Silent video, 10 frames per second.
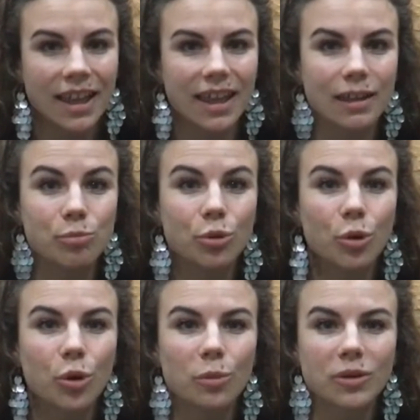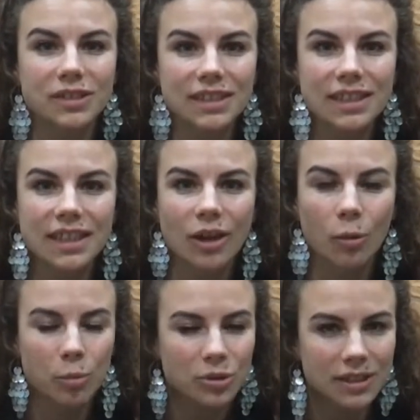Et pour commencer, euh,
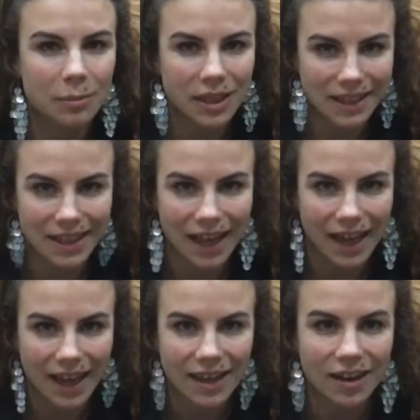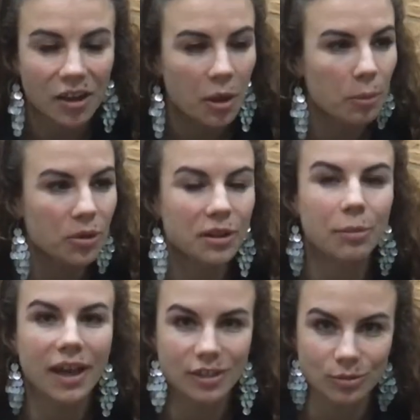pour s'imprégner de la règle, prenez
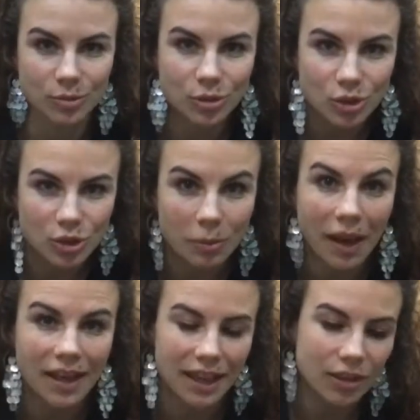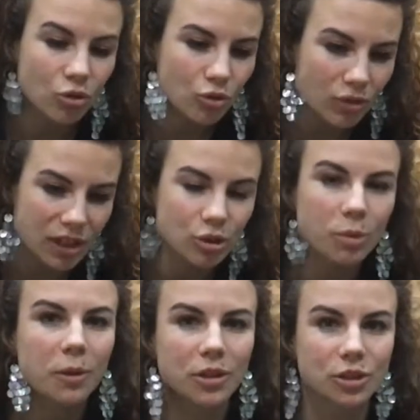par exemple une semaine et tous les
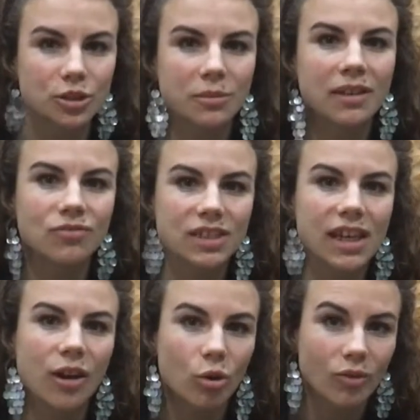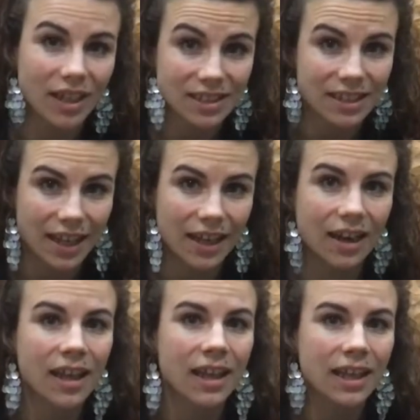jours pendant une semaine, vous allez revoir cette règle,
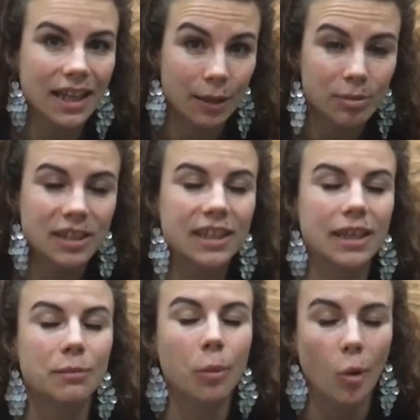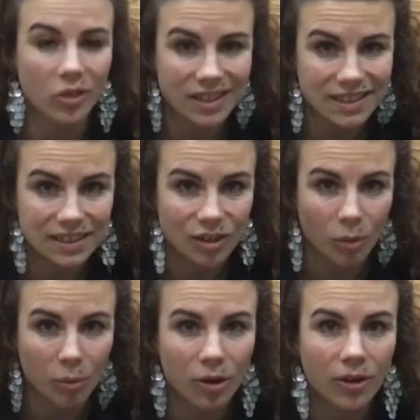l'appliquer, prendre des
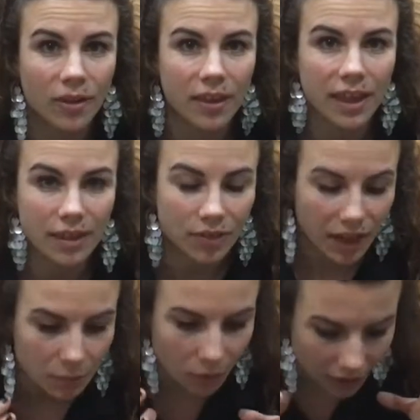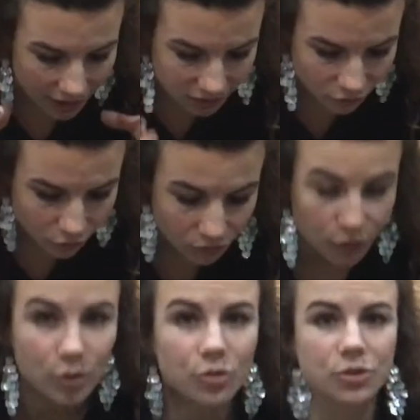exemples et vraiment être
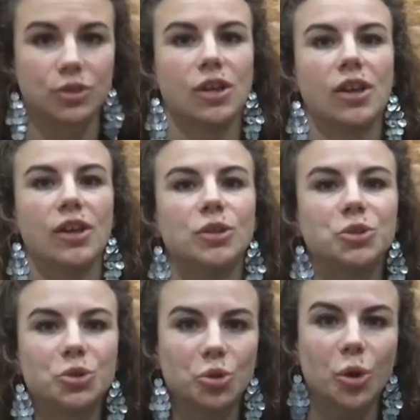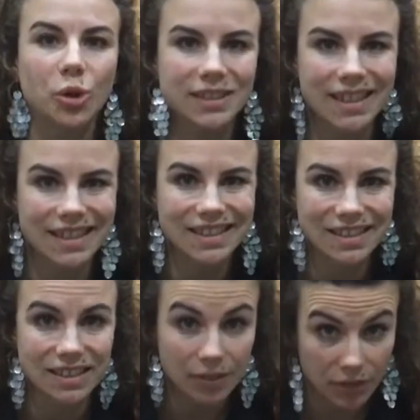focus sur cette
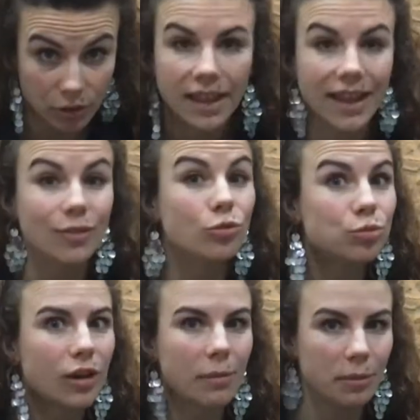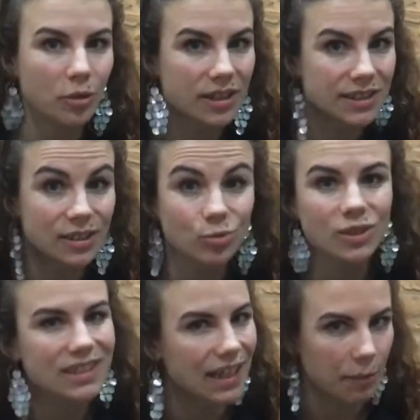difficulté. Et donc pour la mémorisation,
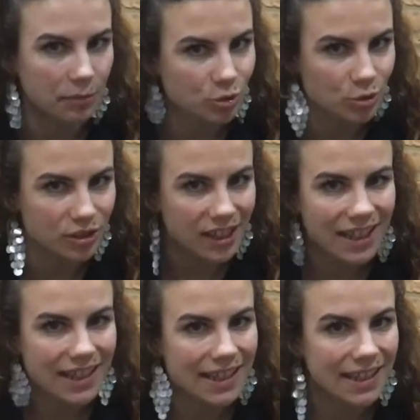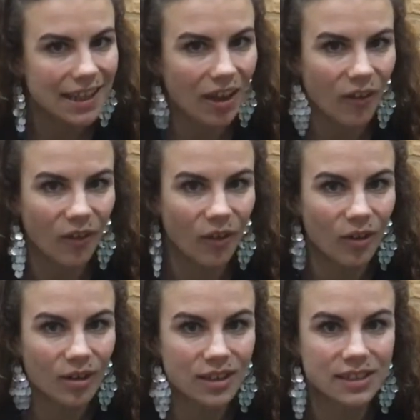c'est la même chose. Euh,
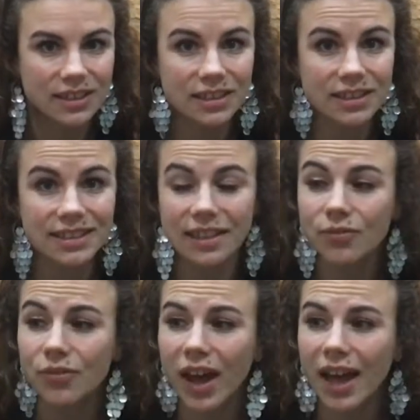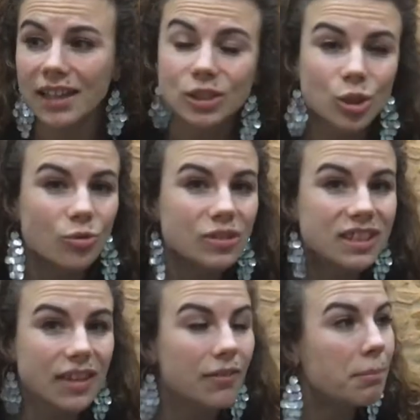cette phrase que vous ne
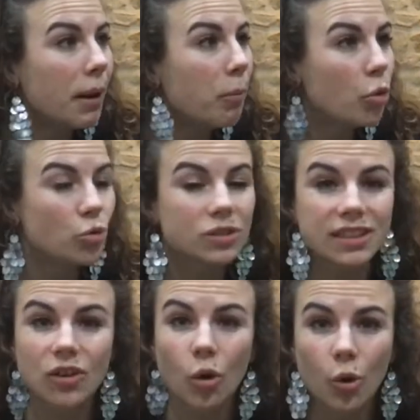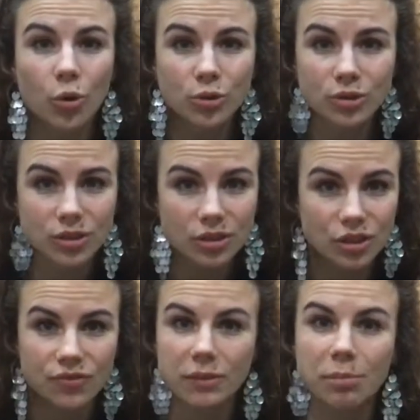savez pas prononcer en russe,
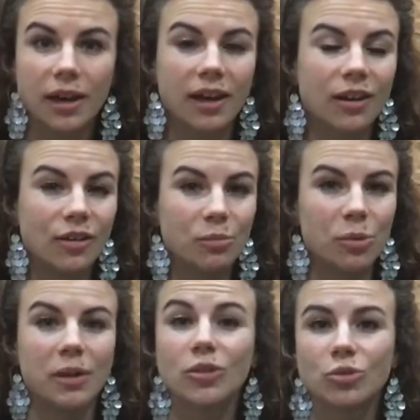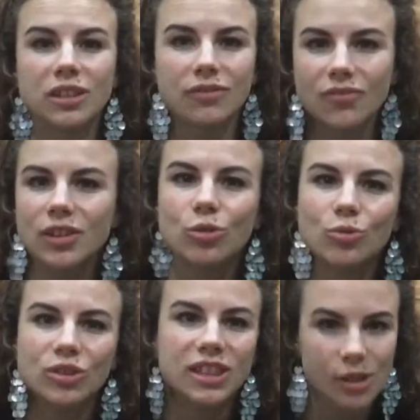je vais pas me mettre au défi de
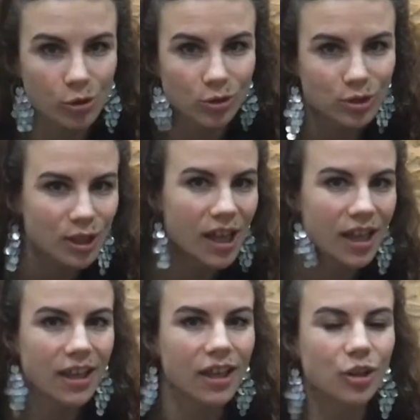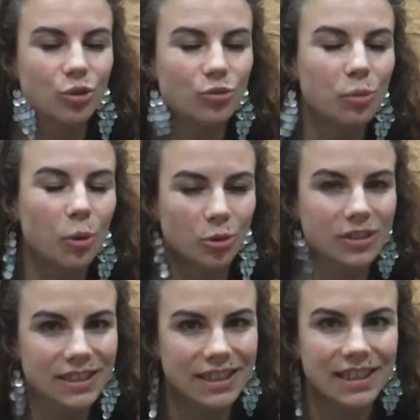vous dire le russe, de vous
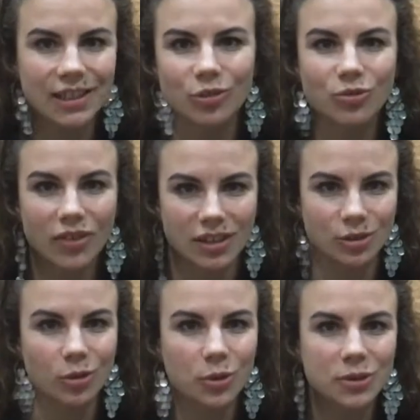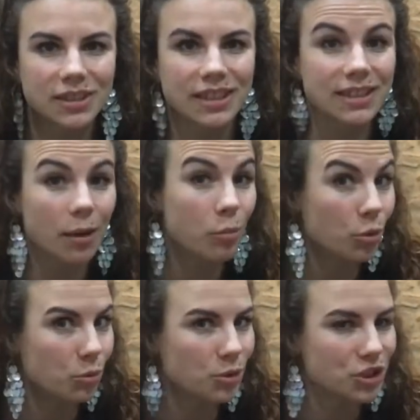prononcer une phrase en russe, ça sera pour
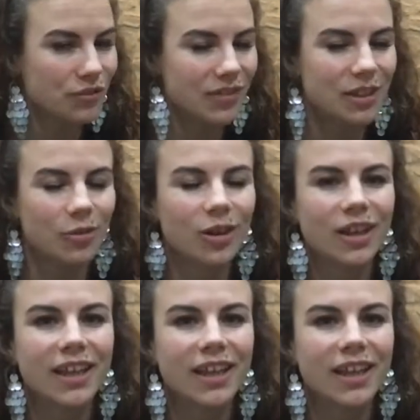une prochaine vidéo.